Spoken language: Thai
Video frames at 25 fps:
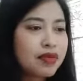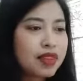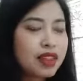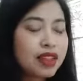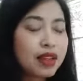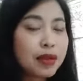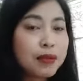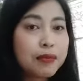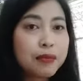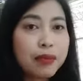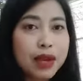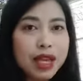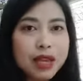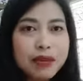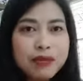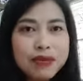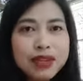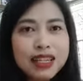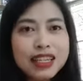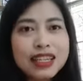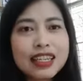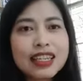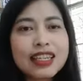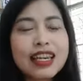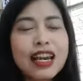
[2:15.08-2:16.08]
ไม่มี
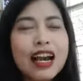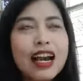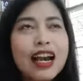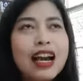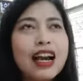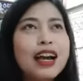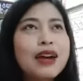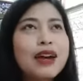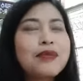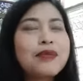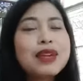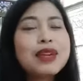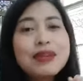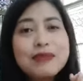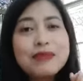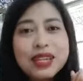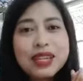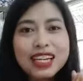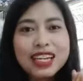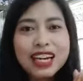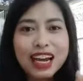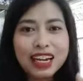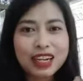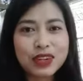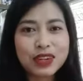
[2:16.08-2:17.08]
ไม่มี
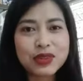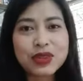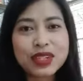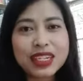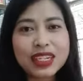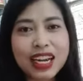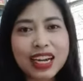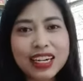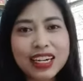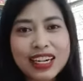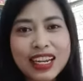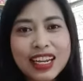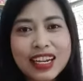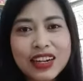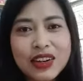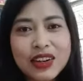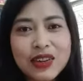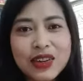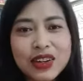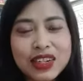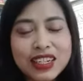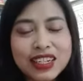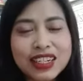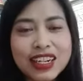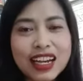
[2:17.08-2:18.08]
ขาดทุนอย่างแน่นอน
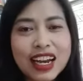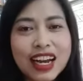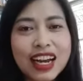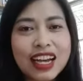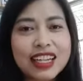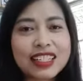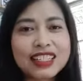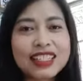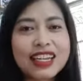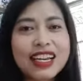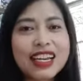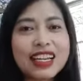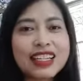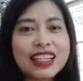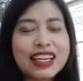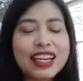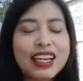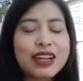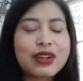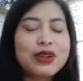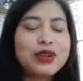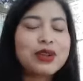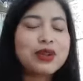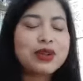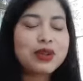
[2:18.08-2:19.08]
นะคะแชร์แชร์
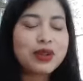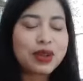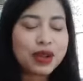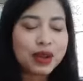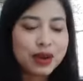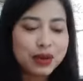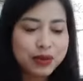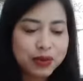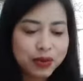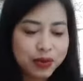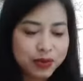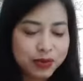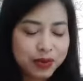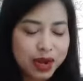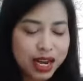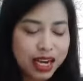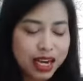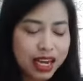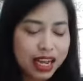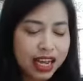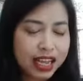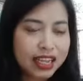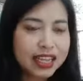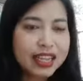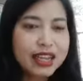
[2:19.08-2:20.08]
รัวๆขอบคุณมาก
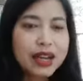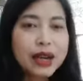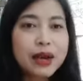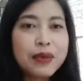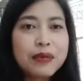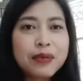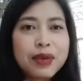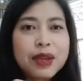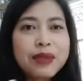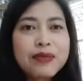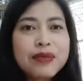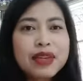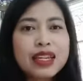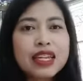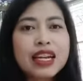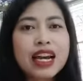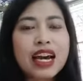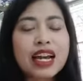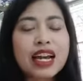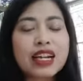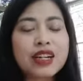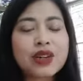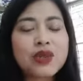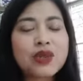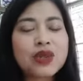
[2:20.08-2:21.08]
ค่ะไม่มีขาด
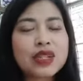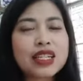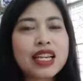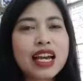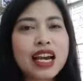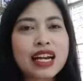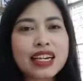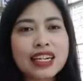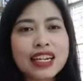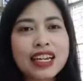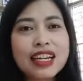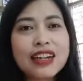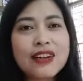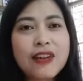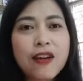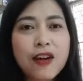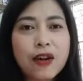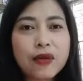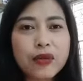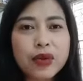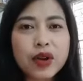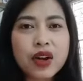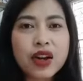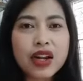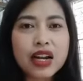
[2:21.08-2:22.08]
ทุนอย่างแน่นอน เพ
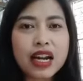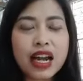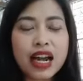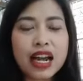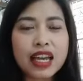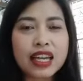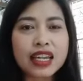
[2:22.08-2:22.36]
ราะอะไร